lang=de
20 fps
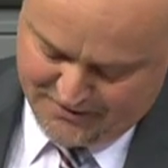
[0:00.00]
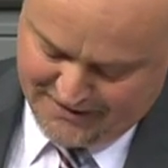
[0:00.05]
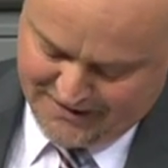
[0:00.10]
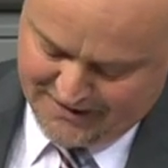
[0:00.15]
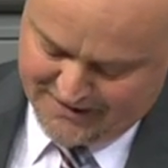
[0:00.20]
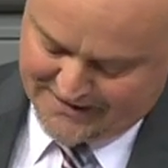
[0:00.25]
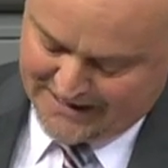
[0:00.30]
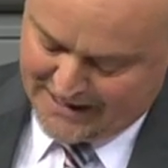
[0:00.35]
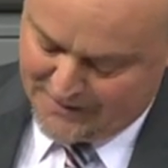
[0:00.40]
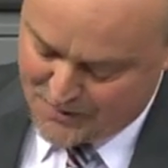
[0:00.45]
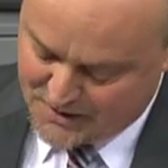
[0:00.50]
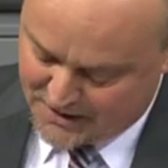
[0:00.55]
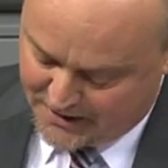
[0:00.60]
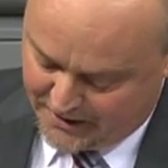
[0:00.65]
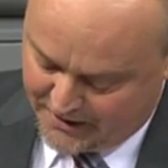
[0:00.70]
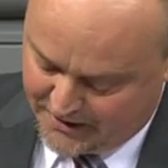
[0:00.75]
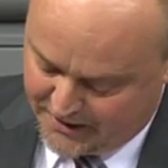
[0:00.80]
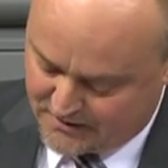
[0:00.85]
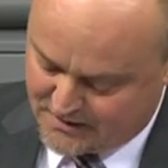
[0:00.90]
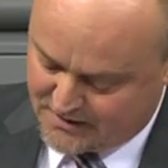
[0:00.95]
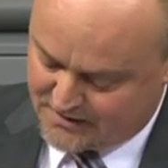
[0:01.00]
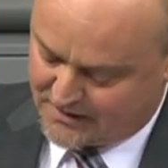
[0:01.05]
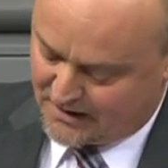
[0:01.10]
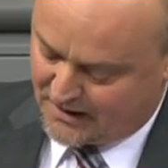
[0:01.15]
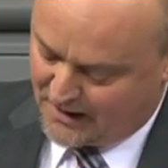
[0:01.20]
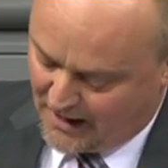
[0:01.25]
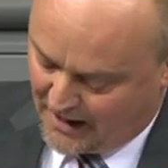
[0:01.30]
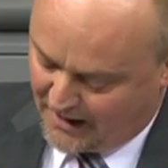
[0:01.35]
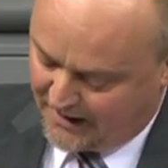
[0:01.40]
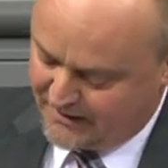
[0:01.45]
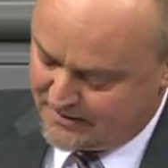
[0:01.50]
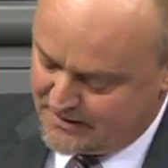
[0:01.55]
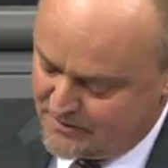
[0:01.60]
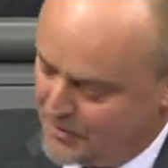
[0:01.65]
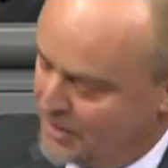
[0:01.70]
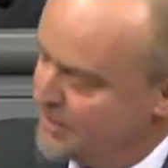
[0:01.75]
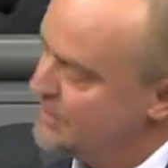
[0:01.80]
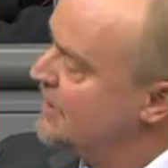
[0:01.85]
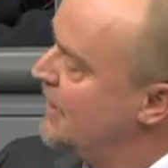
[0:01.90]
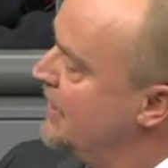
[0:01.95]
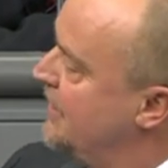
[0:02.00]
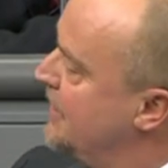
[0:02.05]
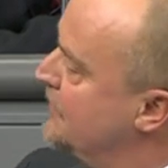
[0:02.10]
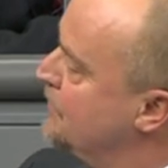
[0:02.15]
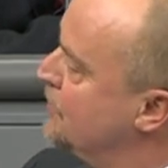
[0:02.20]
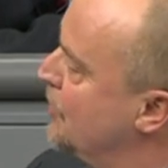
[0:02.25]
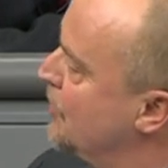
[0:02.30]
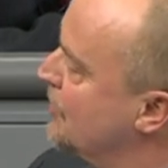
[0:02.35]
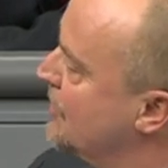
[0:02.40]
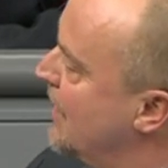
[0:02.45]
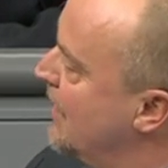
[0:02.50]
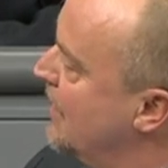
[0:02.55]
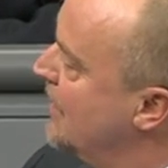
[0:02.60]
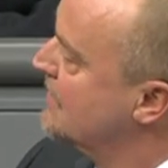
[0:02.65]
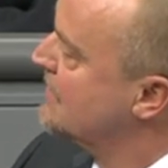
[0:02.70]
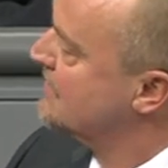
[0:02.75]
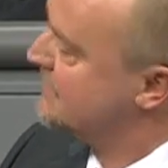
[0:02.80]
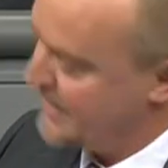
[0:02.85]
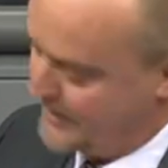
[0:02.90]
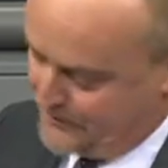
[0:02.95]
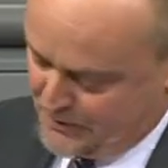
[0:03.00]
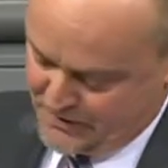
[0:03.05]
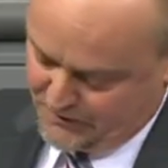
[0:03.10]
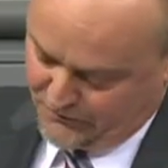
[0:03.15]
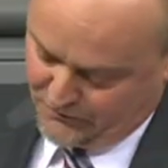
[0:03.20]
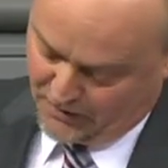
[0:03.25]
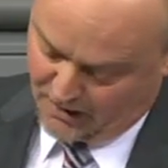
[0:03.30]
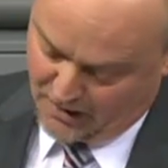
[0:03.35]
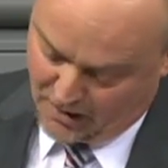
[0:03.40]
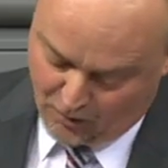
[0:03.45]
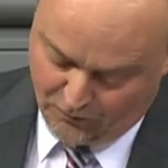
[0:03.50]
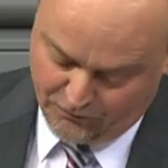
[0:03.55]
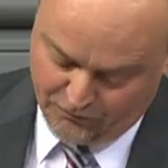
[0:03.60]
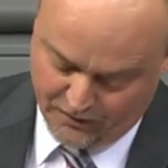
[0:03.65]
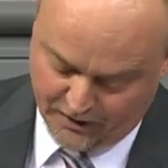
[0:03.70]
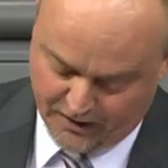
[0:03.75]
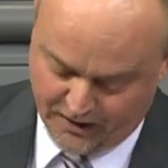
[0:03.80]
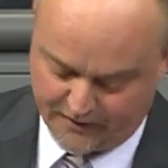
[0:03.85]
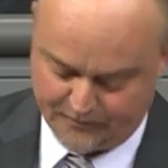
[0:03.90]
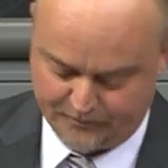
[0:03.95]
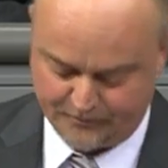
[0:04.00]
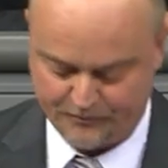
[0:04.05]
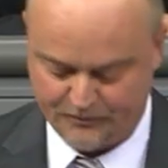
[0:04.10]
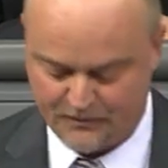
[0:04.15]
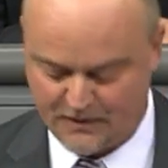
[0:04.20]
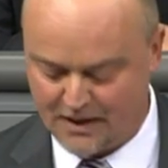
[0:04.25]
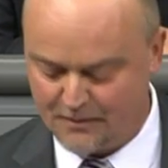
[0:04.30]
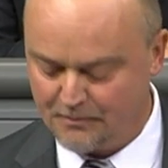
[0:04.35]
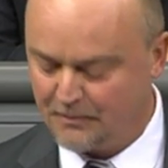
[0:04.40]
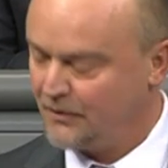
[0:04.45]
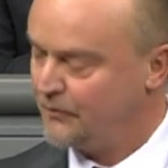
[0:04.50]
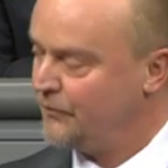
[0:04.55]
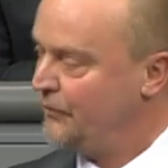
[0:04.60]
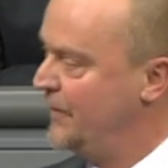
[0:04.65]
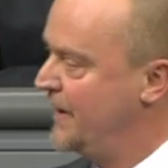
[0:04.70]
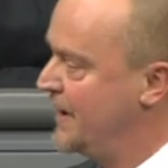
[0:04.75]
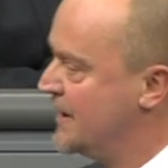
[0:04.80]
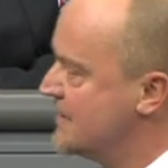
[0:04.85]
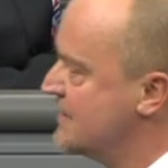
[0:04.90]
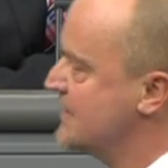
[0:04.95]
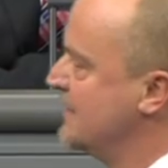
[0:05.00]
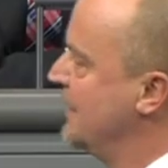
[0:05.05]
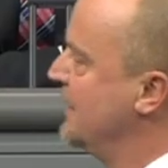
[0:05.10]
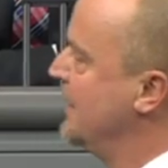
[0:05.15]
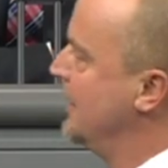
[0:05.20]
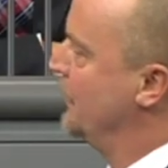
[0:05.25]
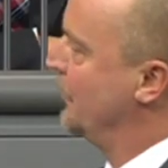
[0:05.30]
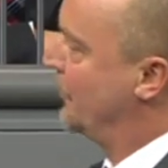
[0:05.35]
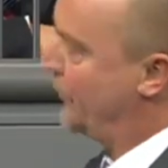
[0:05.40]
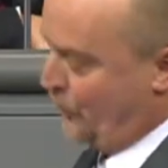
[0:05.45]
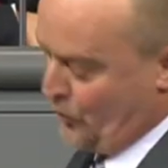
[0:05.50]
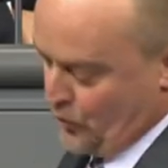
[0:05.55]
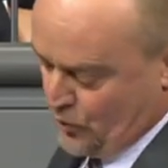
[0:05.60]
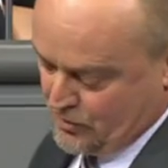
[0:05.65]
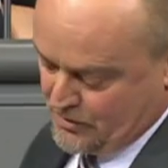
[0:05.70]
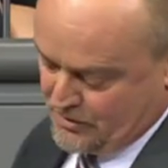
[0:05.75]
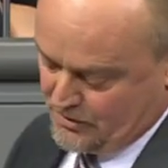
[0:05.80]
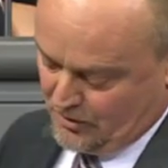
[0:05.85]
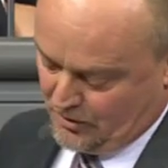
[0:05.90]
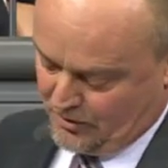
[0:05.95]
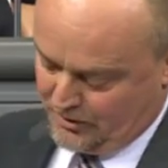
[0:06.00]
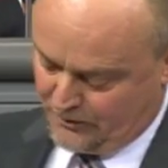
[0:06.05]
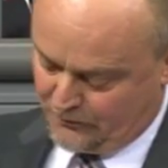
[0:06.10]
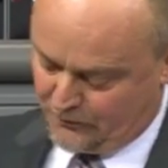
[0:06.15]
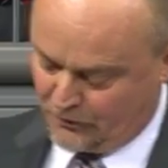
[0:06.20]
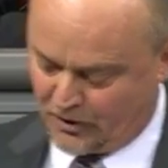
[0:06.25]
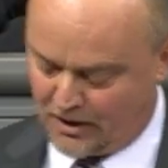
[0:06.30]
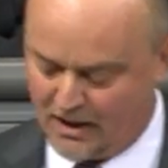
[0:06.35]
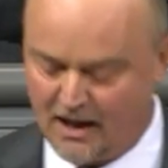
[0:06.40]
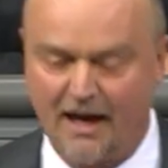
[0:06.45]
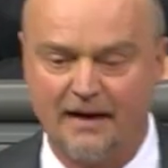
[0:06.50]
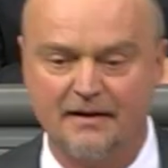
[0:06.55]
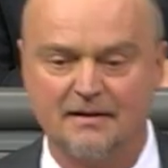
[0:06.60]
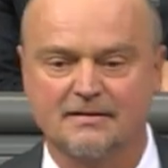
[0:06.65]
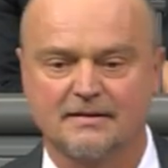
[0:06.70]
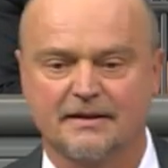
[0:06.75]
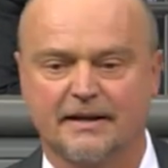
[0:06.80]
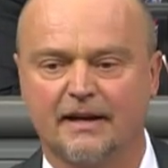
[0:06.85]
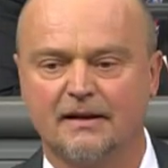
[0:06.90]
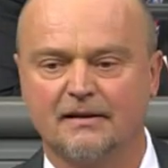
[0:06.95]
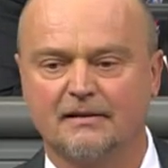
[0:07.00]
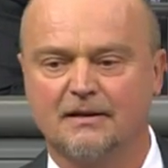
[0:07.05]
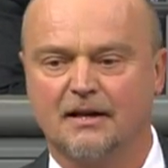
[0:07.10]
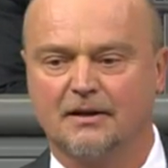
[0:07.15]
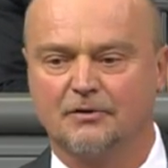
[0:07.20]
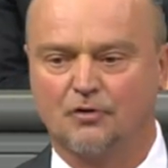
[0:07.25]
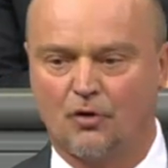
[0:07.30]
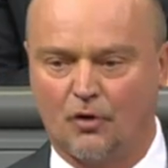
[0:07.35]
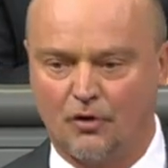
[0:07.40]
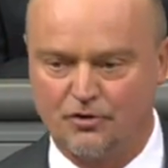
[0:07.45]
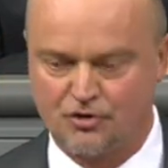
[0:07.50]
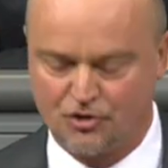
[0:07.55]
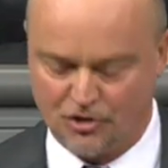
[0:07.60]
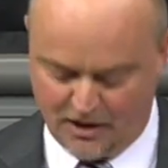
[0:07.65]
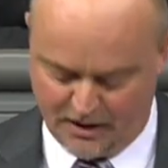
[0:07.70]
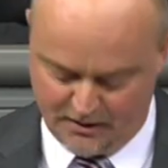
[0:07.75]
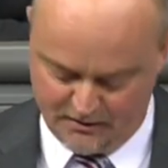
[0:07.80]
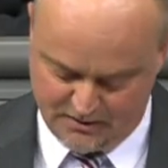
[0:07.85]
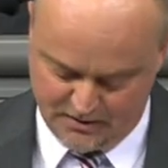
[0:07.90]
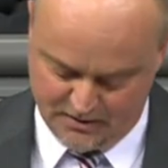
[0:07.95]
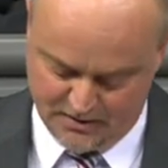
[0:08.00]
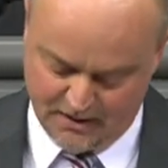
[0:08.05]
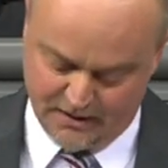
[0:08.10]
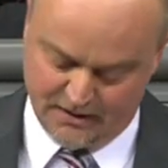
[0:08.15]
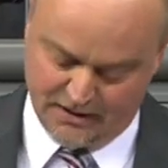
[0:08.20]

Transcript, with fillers: ihr selbstgenähtes Kleid im Internetportal selbst verkaufen kann damit wir es dann im Flugzeug für kleines Geld nach Deutschland,